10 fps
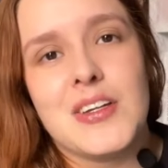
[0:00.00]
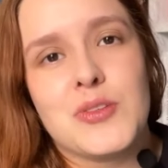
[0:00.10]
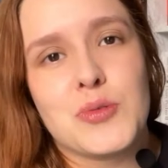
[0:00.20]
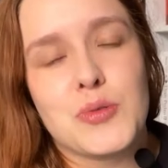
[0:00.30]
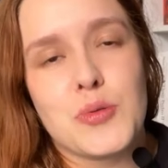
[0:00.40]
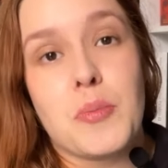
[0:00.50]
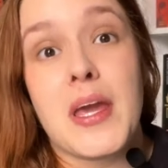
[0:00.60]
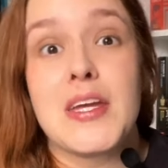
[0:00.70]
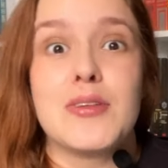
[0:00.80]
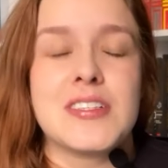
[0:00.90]
no
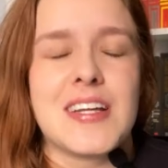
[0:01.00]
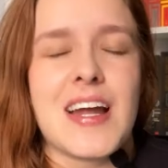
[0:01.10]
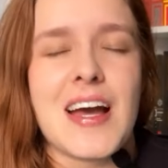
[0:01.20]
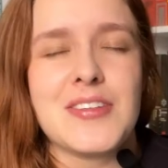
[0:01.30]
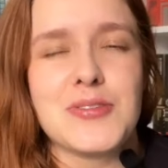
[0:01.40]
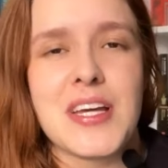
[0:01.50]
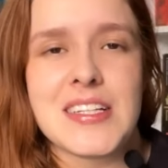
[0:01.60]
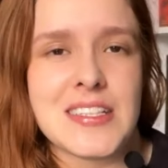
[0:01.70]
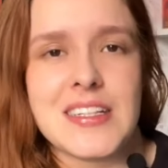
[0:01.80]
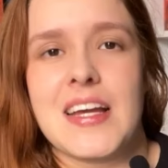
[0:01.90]
meio literário da
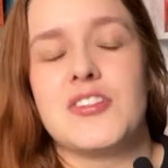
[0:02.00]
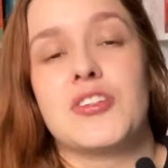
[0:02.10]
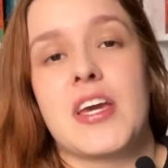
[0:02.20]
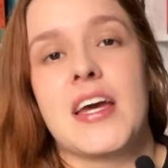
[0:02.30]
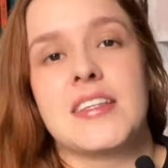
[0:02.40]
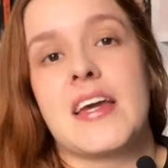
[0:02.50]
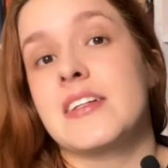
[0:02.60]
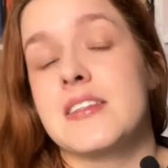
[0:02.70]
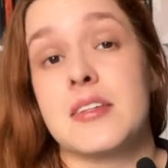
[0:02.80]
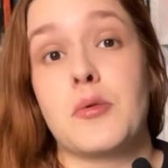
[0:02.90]
internet, que é a tag
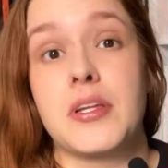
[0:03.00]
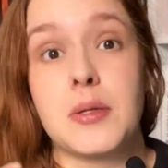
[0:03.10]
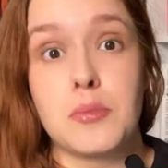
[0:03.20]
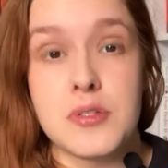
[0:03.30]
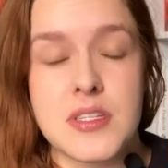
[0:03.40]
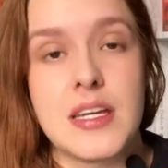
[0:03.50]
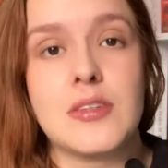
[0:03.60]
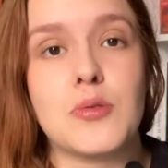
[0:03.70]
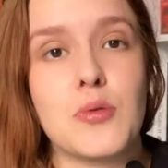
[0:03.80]
de 50%,